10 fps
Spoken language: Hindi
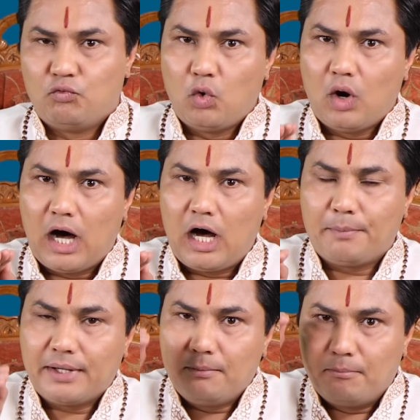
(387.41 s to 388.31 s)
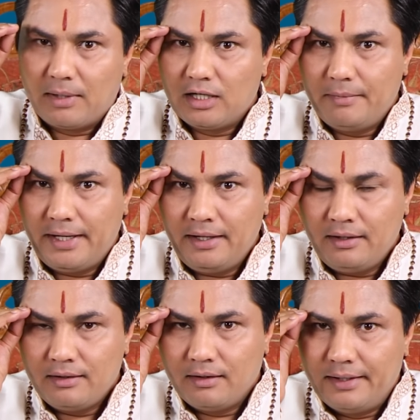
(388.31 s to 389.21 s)
वो आपके मन में है
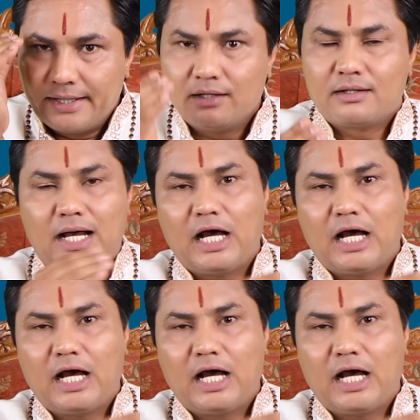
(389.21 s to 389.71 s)
लेकिन